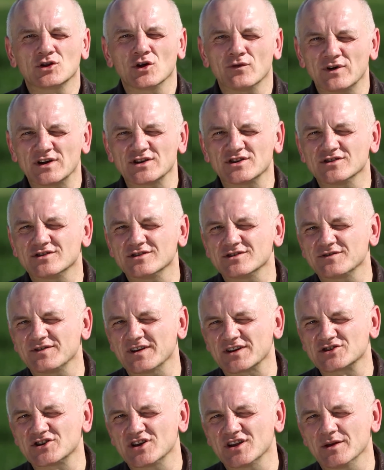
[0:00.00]
To właśnie
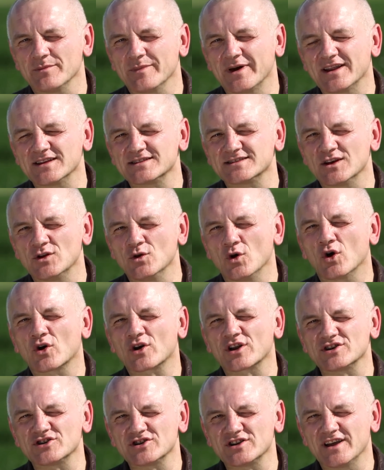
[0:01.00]
doświadczenie ma na celu
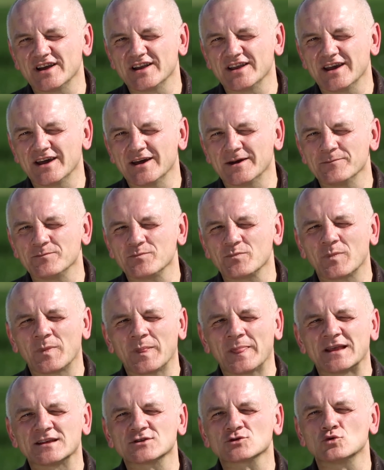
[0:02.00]
określenie
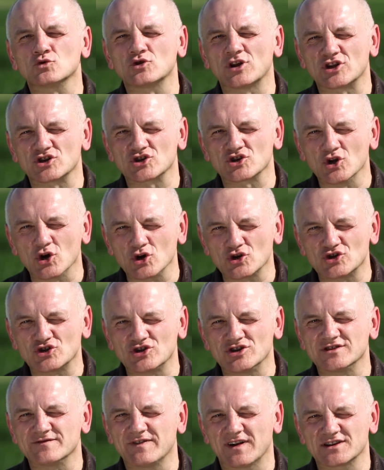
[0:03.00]
mm,
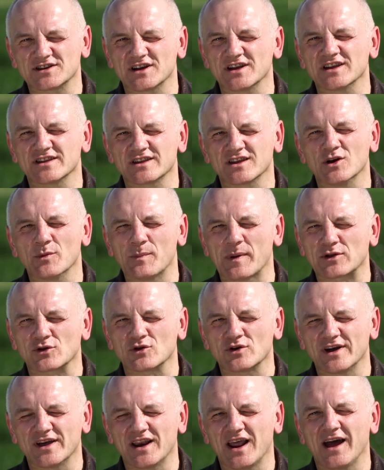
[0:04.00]
skuteczności zwalczania tego
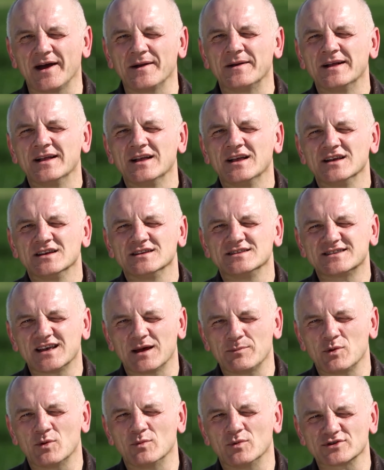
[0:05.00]
patogena
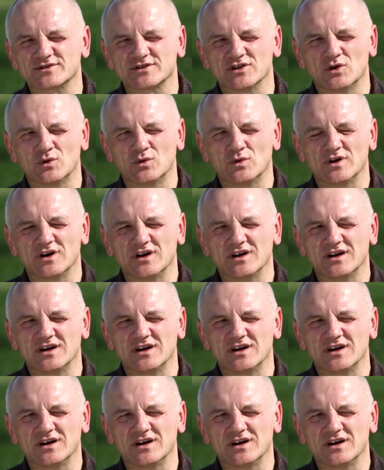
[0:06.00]
za pomocą